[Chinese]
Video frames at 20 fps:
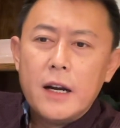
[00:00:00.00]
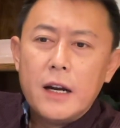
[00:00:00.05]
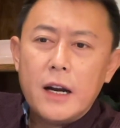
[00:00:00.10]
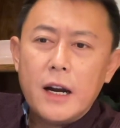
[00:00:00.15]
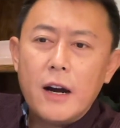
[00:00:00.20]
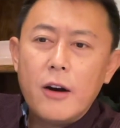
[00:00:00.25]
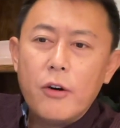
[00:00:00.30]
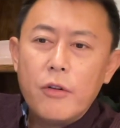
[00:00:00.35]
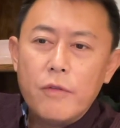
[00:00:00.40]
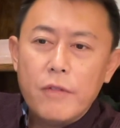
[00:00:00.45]

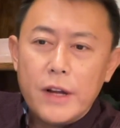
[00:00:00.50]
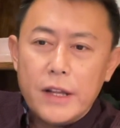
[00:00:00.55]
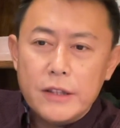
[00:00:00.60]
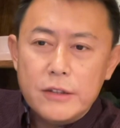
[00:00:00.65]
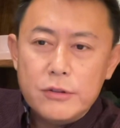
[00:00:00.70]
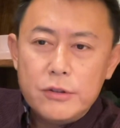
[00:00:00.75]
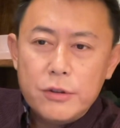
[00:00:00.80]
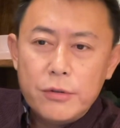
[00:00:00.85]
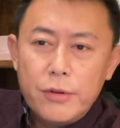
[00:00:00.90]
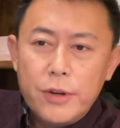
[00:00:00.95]
然后
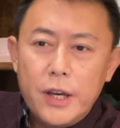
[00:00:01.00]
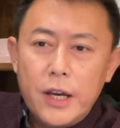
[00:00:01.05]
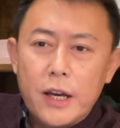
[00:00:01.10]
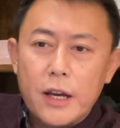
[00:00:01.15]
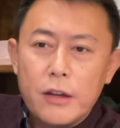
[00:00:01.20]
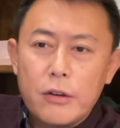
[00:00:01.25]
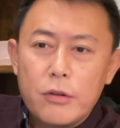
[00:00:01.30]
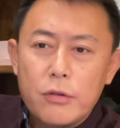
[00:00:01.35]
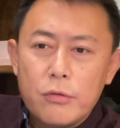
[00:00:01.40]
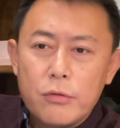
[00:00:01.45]
稳就
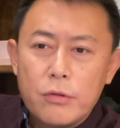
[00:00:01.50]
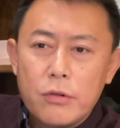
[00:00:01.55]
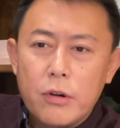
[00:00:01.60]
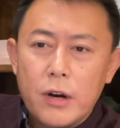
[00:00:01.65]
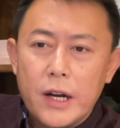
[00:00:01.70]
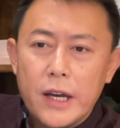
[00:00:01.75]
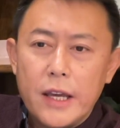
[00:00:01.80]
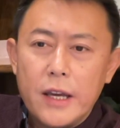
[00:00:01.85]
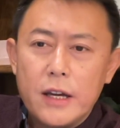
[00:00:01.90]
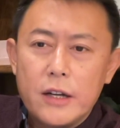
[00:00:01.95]
业、促
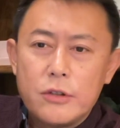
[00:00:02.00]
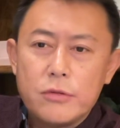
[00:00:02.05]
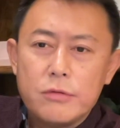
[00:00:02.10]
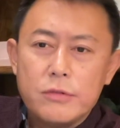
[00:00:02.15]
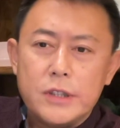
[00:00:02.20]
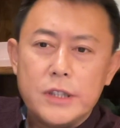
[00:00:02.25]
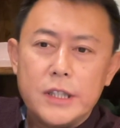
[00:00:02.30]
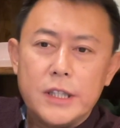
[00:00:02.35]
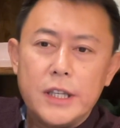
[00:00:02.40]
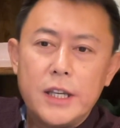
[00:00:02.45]
创业、助
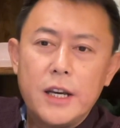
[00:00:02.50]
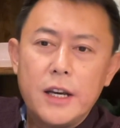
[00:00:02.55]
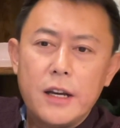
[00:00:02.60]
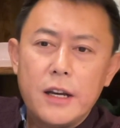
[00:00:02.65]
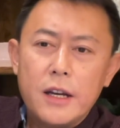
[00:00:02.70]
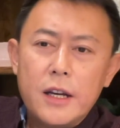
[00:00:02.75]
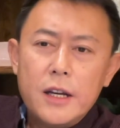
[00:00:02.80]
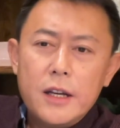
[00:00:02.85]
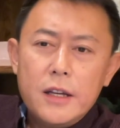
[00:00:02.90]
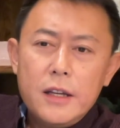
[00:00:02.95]
企
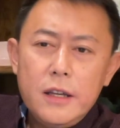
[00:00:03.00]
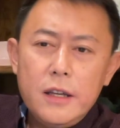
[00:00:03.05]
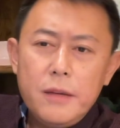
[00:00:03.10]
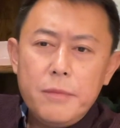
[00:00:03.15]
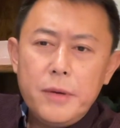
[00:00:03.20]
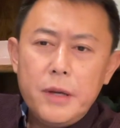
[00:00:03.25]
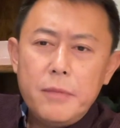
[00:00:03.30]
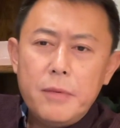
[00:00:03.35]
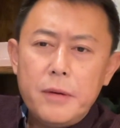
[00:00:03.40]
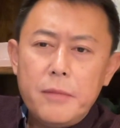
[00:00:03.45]
业，一
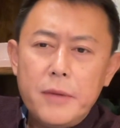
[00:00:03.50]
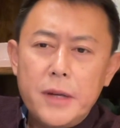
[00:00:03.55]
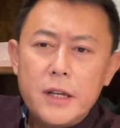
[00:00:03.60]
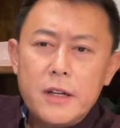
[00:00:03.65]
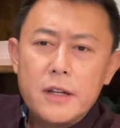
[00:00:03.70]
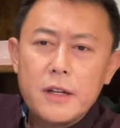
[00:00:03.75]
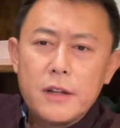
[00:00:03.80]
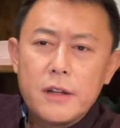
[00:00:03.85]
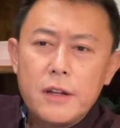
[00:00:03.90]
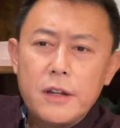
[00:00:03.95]
笔笔
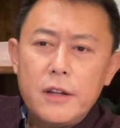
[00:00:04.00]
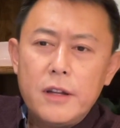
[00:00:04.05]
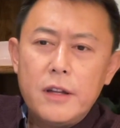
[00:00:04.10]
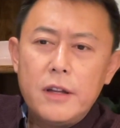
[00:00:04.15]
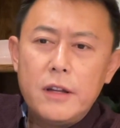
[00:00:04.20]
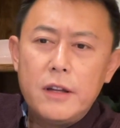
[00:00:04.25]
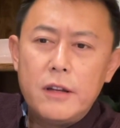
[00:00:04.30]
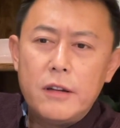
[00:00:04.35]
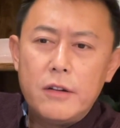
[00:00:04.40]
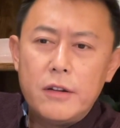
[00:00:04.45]
民生资
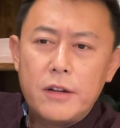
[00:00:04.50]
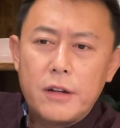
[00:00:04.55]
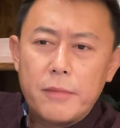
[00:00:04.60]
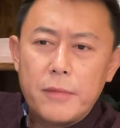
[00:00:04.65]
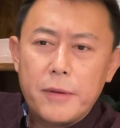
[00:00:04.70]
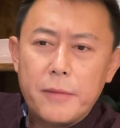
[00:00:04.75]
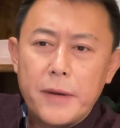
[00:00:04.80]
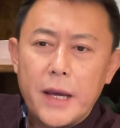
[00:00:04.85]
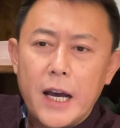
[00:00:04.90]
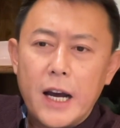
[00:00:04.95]
金怎么
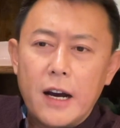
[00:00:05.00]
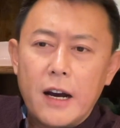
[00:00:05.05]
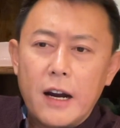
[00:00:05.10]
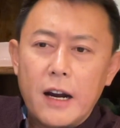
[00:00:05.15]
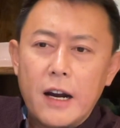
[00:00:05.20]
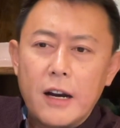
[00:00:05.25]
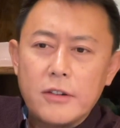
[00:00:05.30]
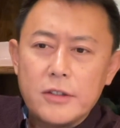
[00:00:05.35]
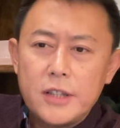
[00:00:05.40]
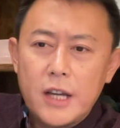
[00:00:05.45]
怎么样？
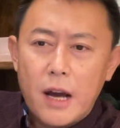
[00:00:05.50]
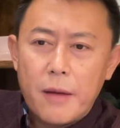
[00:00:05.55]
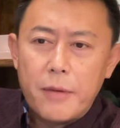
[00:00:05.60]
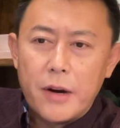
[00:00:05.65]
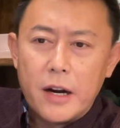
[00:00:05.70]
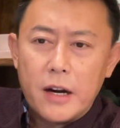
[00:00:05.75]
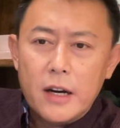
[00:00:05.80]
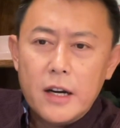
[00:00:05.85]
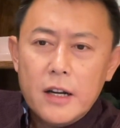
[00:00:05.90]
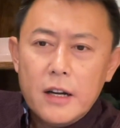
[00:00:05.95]
然后下
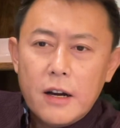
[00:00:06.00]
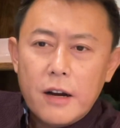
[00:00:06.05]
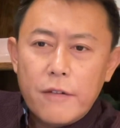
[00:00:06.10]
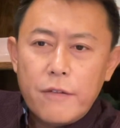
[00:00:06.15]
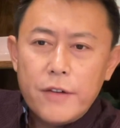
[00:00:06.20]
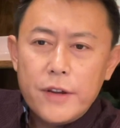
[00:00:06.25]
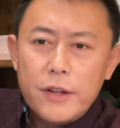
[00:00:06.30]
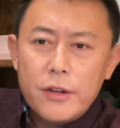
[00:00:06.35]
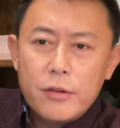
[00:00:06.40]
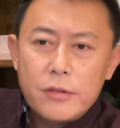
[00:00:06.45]
边啊
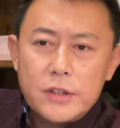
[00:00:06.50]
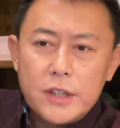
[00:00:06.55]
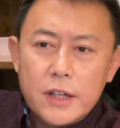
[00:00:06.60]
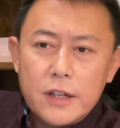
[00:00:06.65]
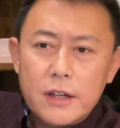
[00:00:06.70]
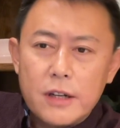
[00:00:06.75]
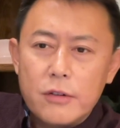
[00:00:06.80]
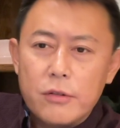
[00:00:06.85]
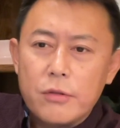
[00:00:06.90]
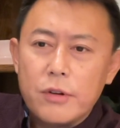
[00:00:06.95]
奋斗精
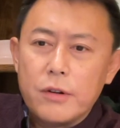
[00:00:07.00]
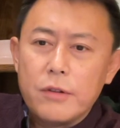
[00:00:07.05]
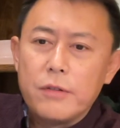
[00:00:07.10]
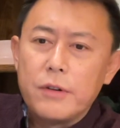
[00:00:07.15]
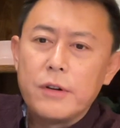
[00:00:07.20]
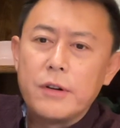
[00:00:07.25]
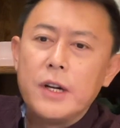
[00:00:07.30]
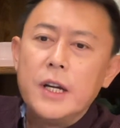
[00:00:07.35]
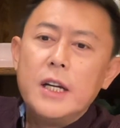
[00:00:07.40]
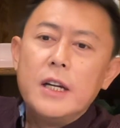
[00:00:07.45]
神如何如
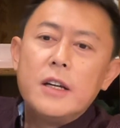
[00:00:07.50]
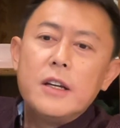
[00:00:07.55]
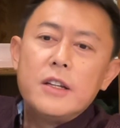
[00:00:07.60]
何说？